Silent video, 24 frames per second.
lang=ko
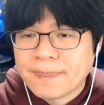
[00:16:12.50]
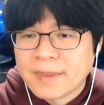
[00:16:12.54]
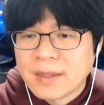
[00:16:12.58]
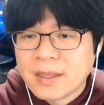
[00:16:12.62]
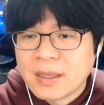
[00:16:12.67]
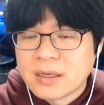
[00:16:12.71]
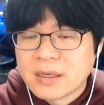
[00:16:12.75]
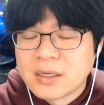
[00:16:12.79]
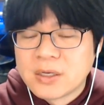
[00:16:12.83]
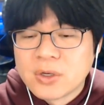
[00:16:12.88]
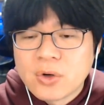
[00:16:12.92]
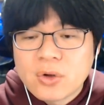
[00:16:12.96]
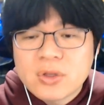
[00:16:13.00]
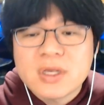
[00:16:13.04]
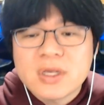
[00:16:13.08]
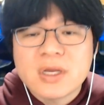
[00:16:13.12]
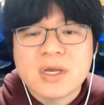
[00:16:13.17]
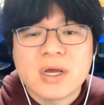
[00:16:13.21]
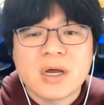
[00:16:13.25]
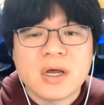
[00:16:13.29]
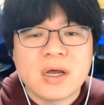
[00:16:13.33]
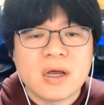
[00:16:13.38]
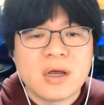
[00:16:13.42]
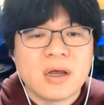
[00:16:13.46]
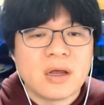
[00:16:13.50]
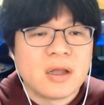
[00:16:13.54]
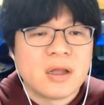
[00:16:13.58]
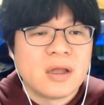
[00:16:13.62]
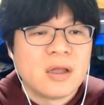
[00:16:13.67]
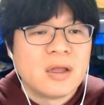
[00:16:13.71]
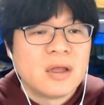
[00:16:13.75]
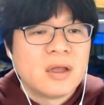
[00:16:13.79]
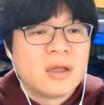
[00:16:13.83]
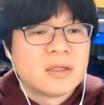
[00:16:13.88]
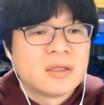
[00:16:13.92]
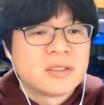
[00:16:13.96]
그러니까
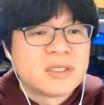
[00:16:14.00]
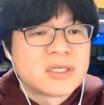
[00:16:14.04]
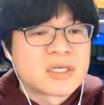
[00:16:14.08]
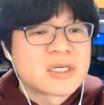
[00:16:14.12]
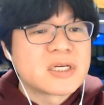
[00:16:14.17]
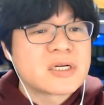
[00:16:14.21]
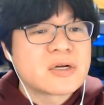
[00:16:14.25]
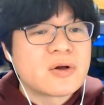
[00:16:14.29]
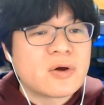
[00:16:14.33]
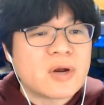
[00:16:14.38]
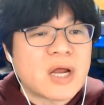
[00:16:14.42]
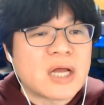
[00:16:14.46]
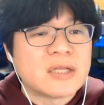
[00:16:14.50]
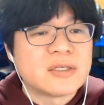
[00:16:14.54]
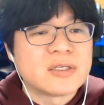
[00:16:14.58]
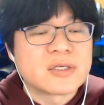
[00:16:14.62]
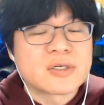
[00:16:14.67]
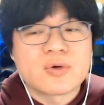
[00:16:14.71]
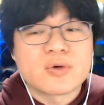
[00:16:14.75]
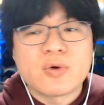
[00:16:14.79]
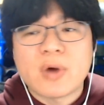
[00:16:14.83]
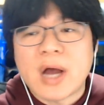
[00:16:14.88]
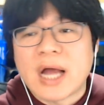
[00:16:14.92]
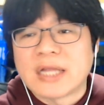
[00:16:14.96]
지킬 걸 안 지키고